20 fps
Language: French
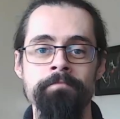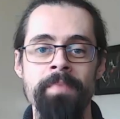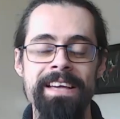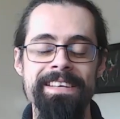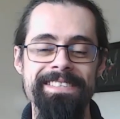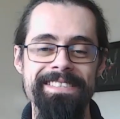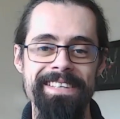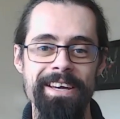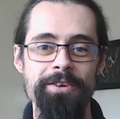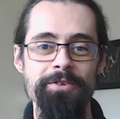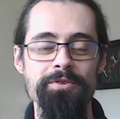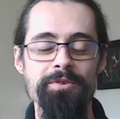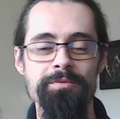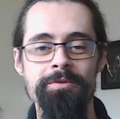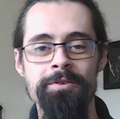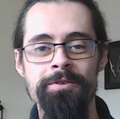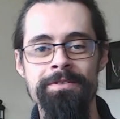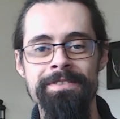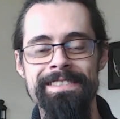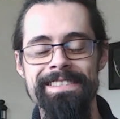Salut tout le
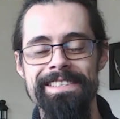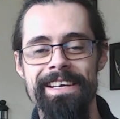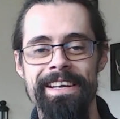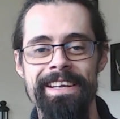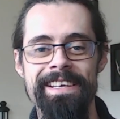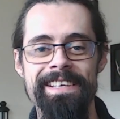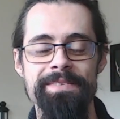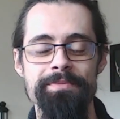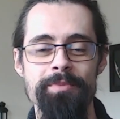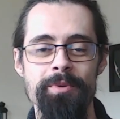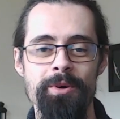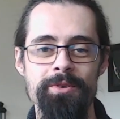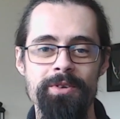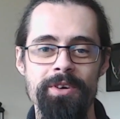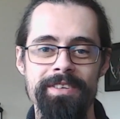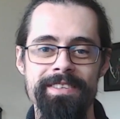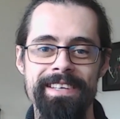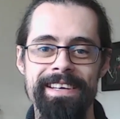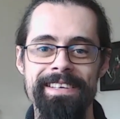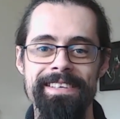monde, c'est Alex pour
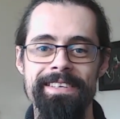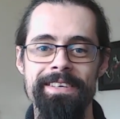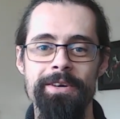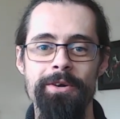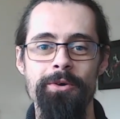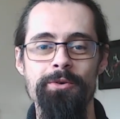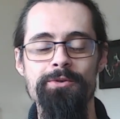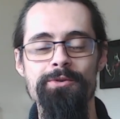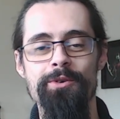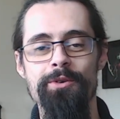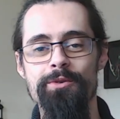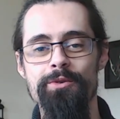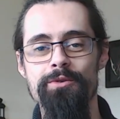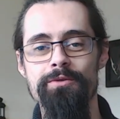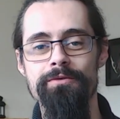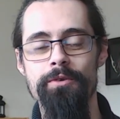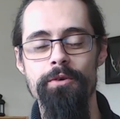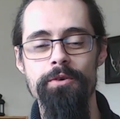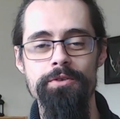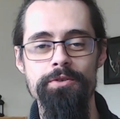AutorTech. On se
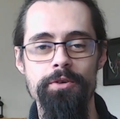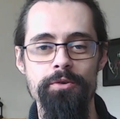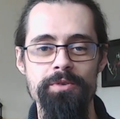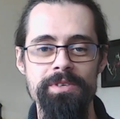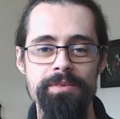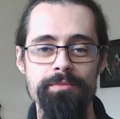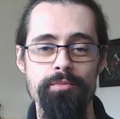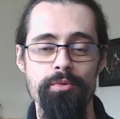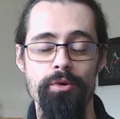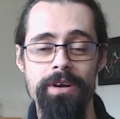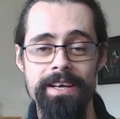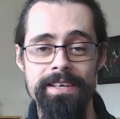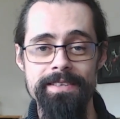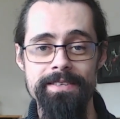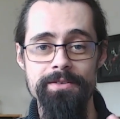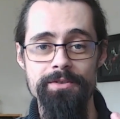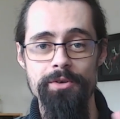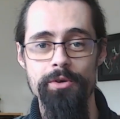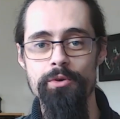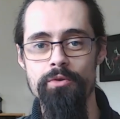retrouve aujourd'hui pour la
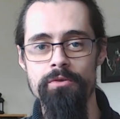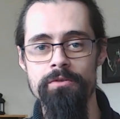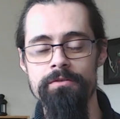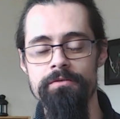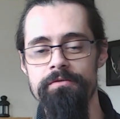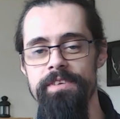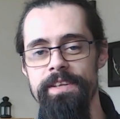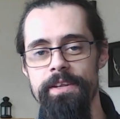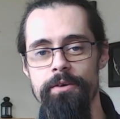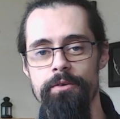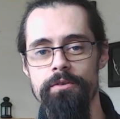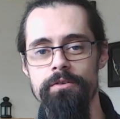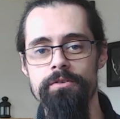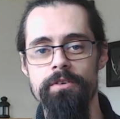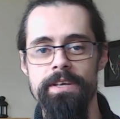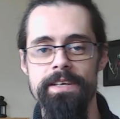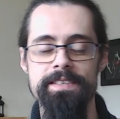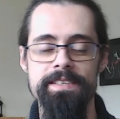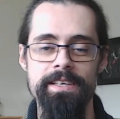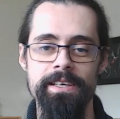seconde vidéo de
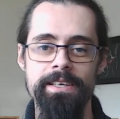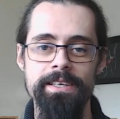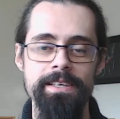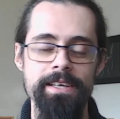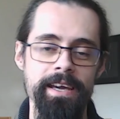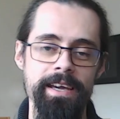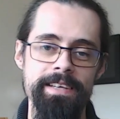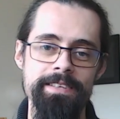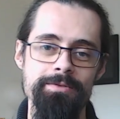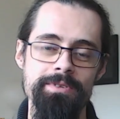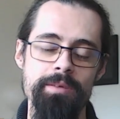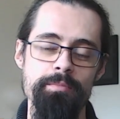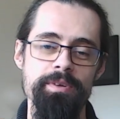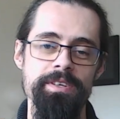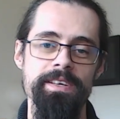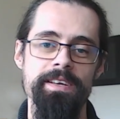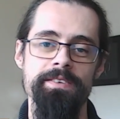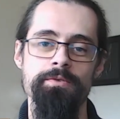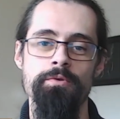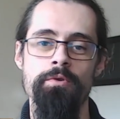la série Créer son
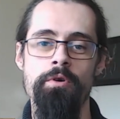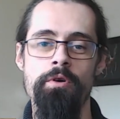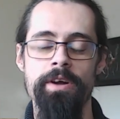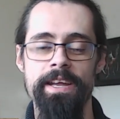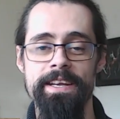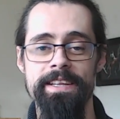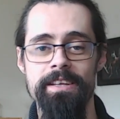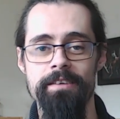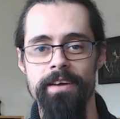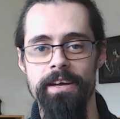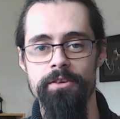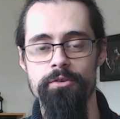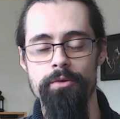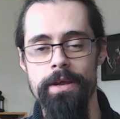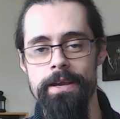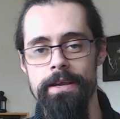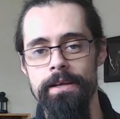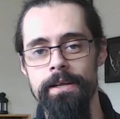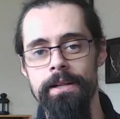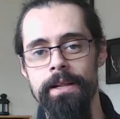application en réalité
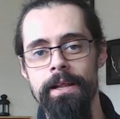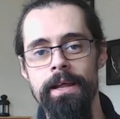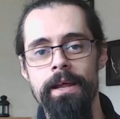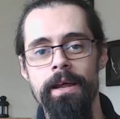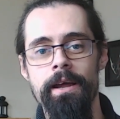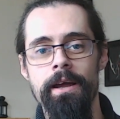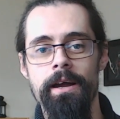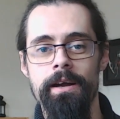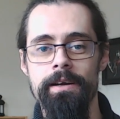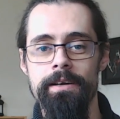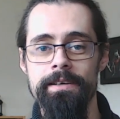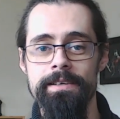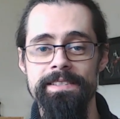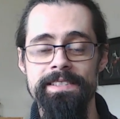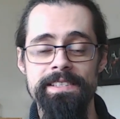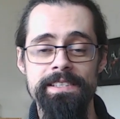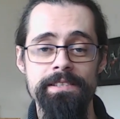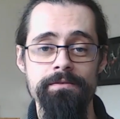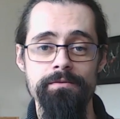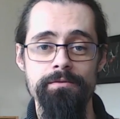virtuelle. Euh,
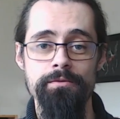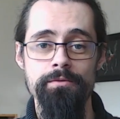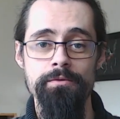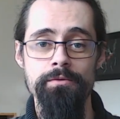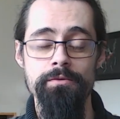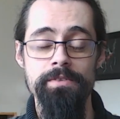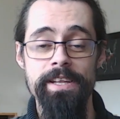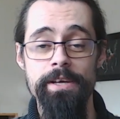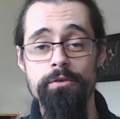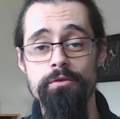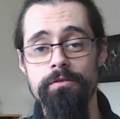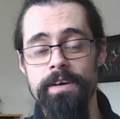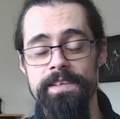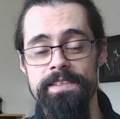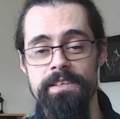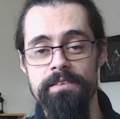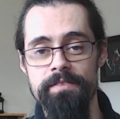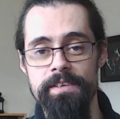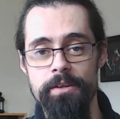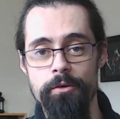si vous découvrez
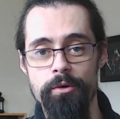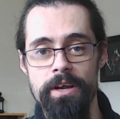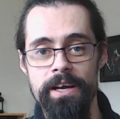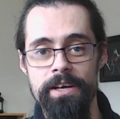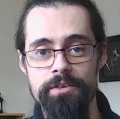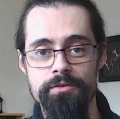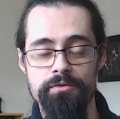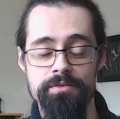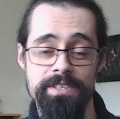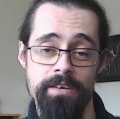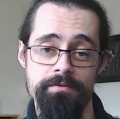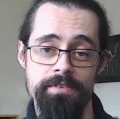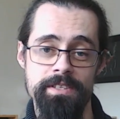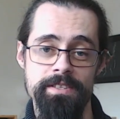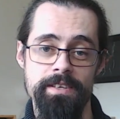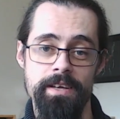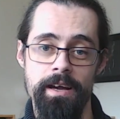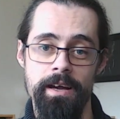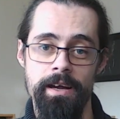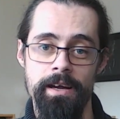cette vidéo-là, je vous
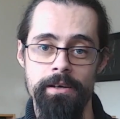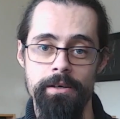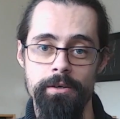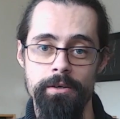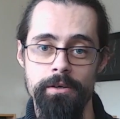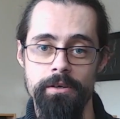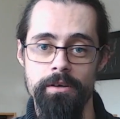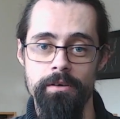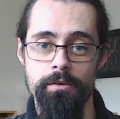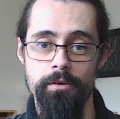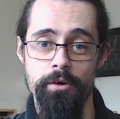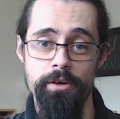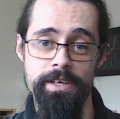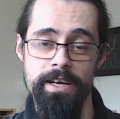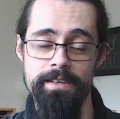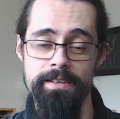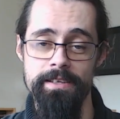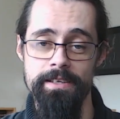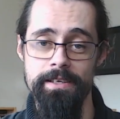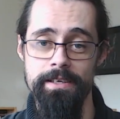invite à euh,
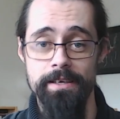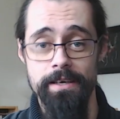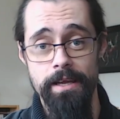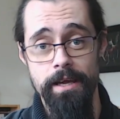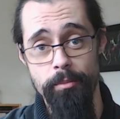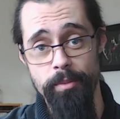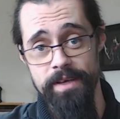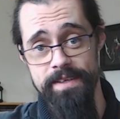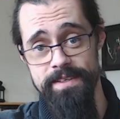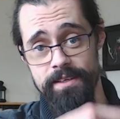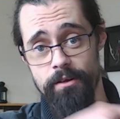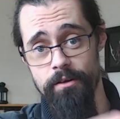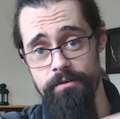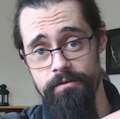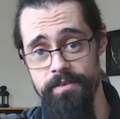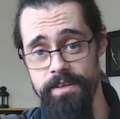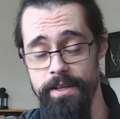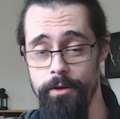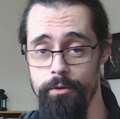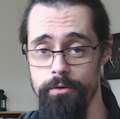regarder la précédente
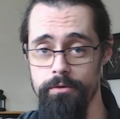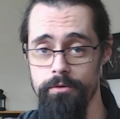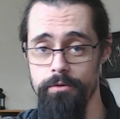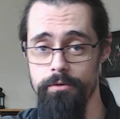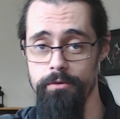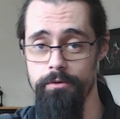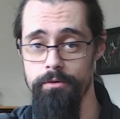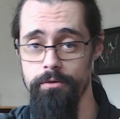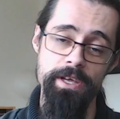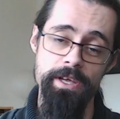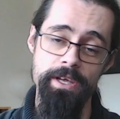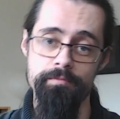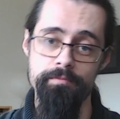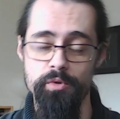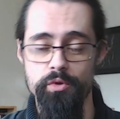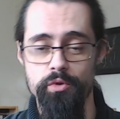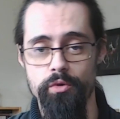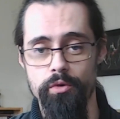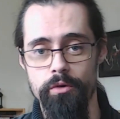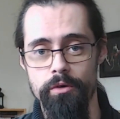vidéo en premier,
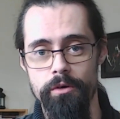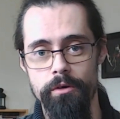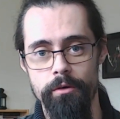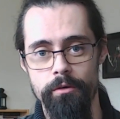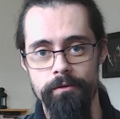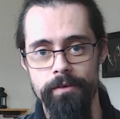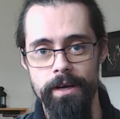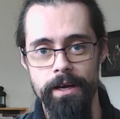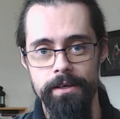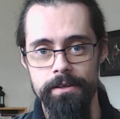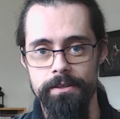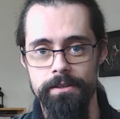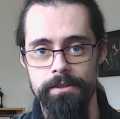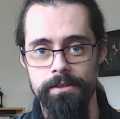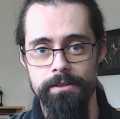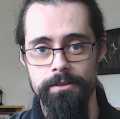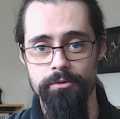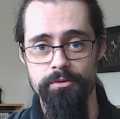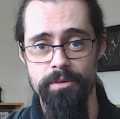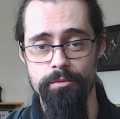puisque on va
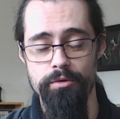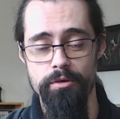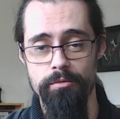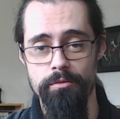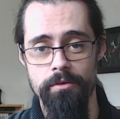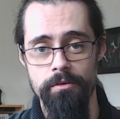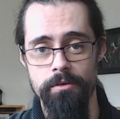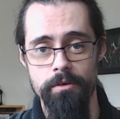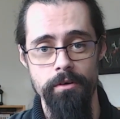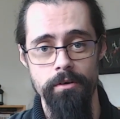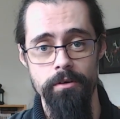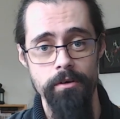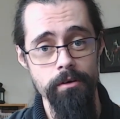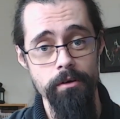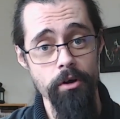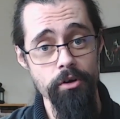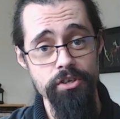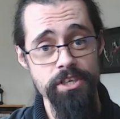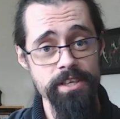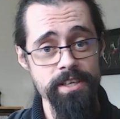euh, tout simplement
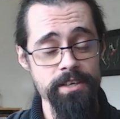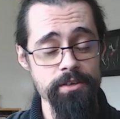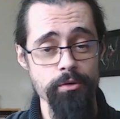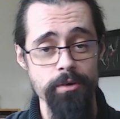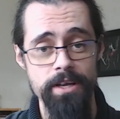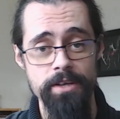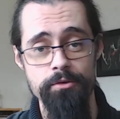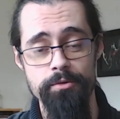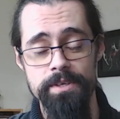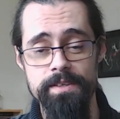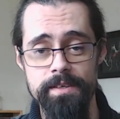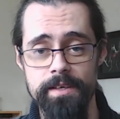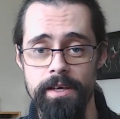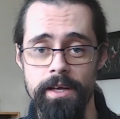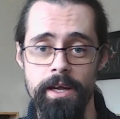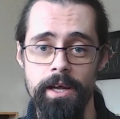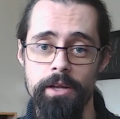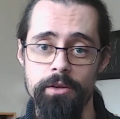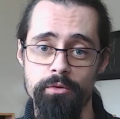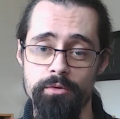enchaîner sur la suite.
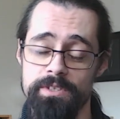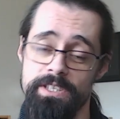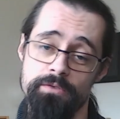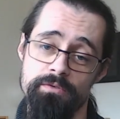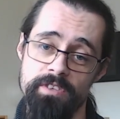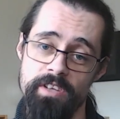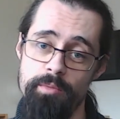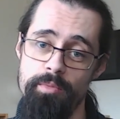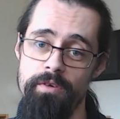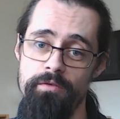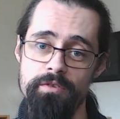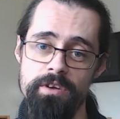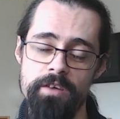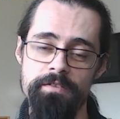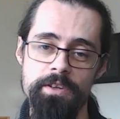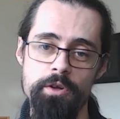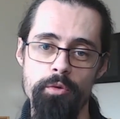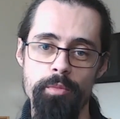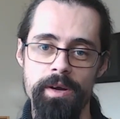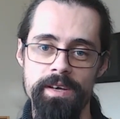Donc si vous n'avez pas vu la
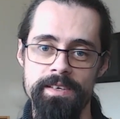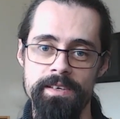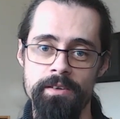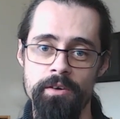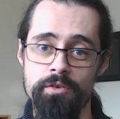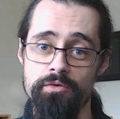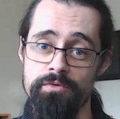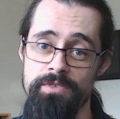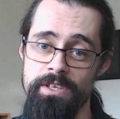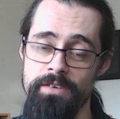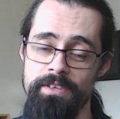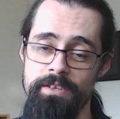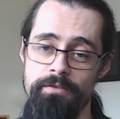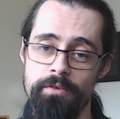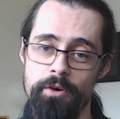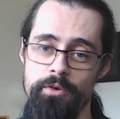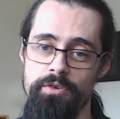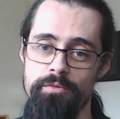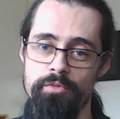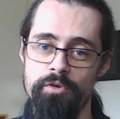vidéo précédente, je vous invite
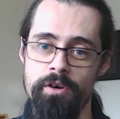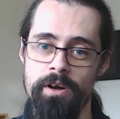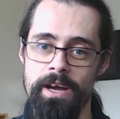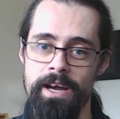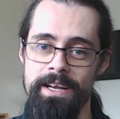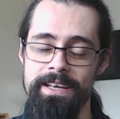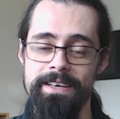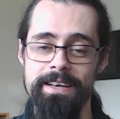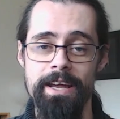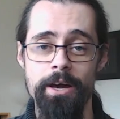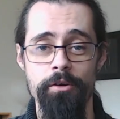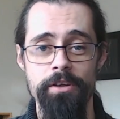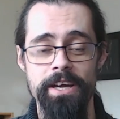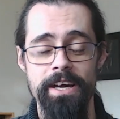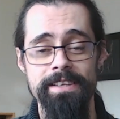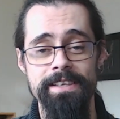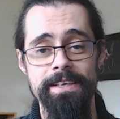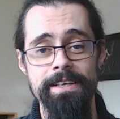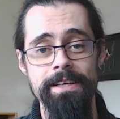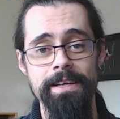fortement à aller la
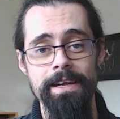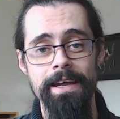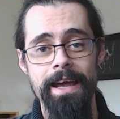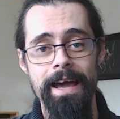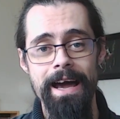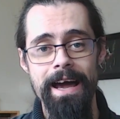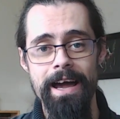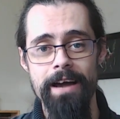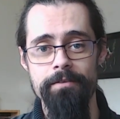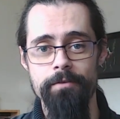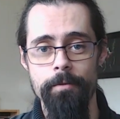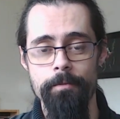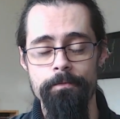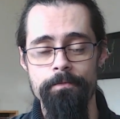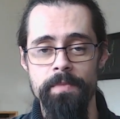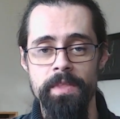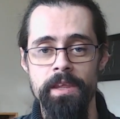regarder avant.